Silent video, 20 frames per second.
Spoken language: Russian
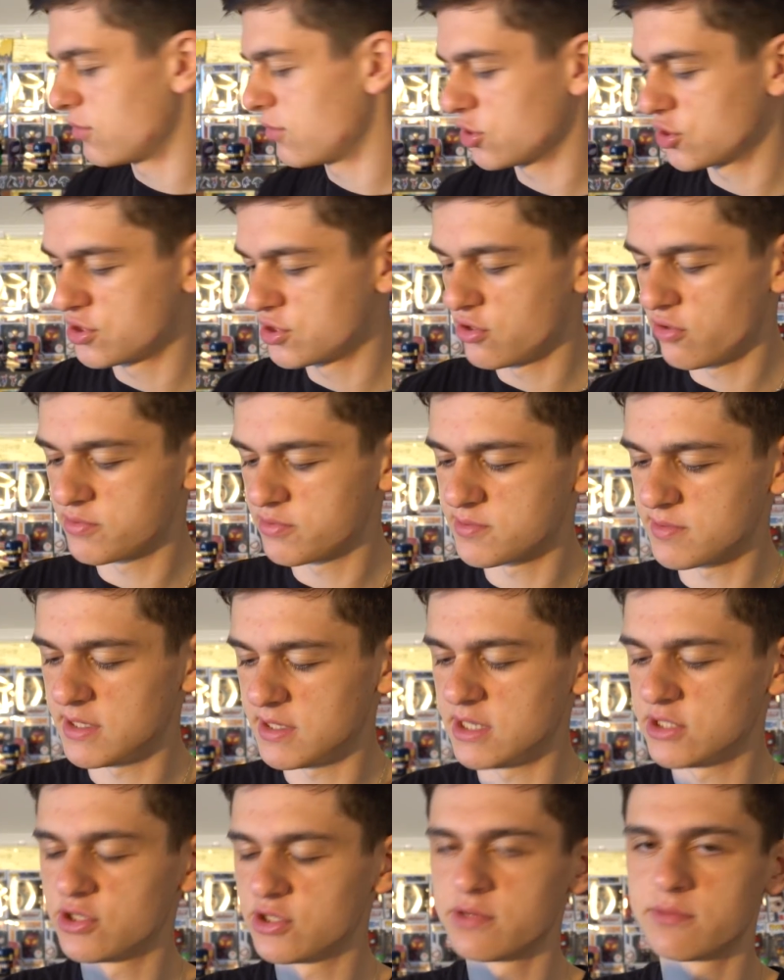Может, нее
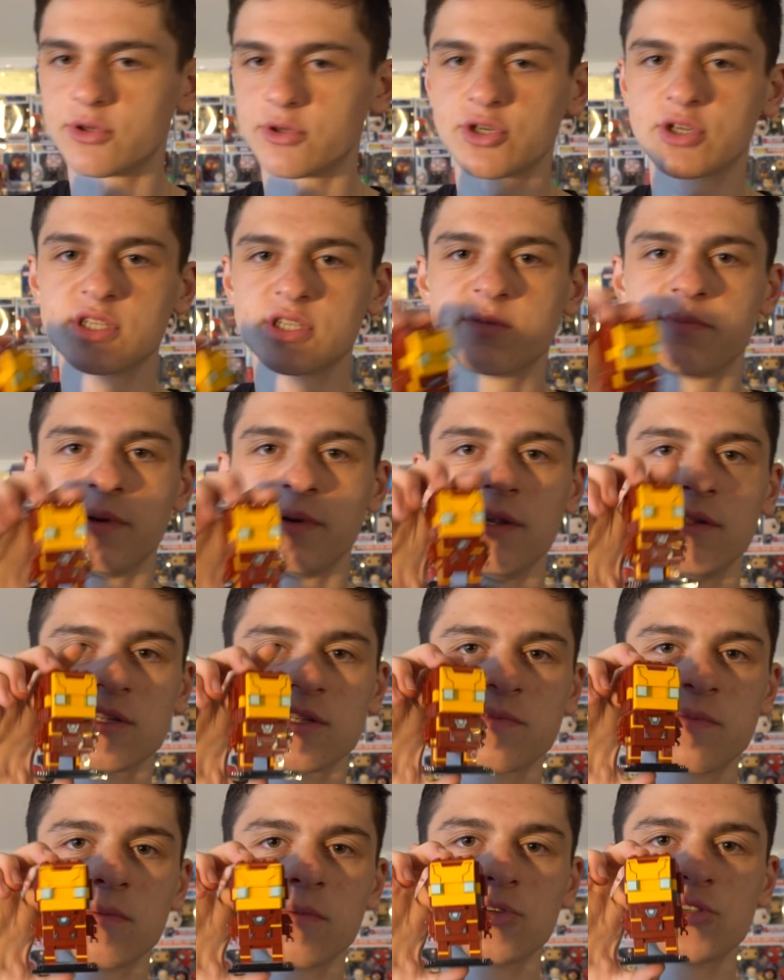посмотреть, я немножко
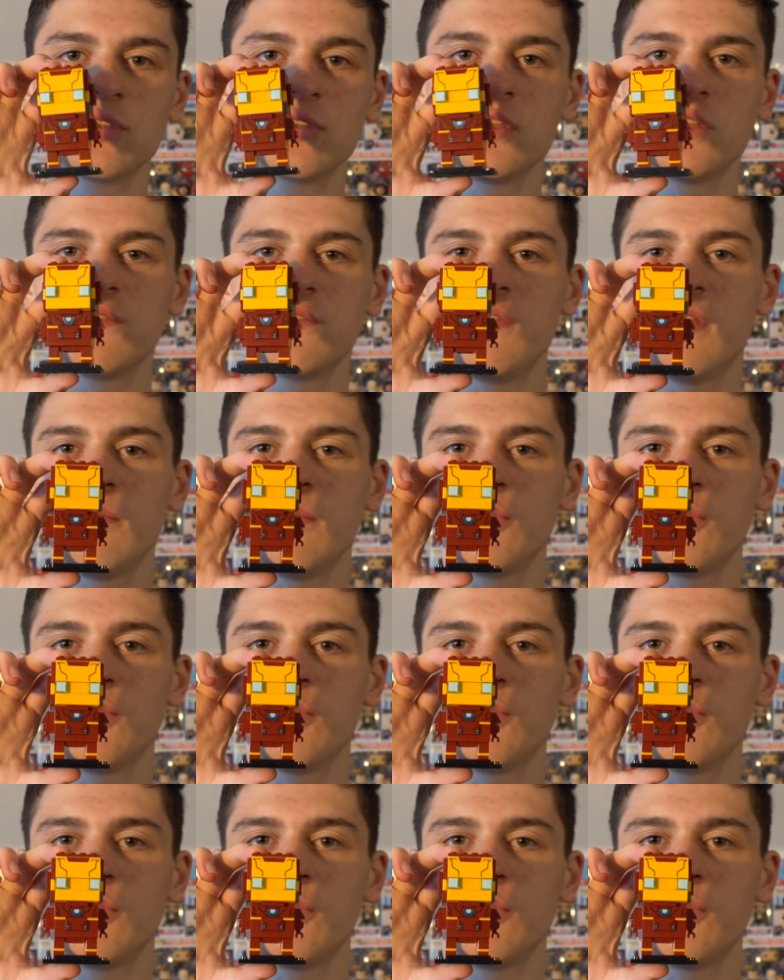запылился, потому что нет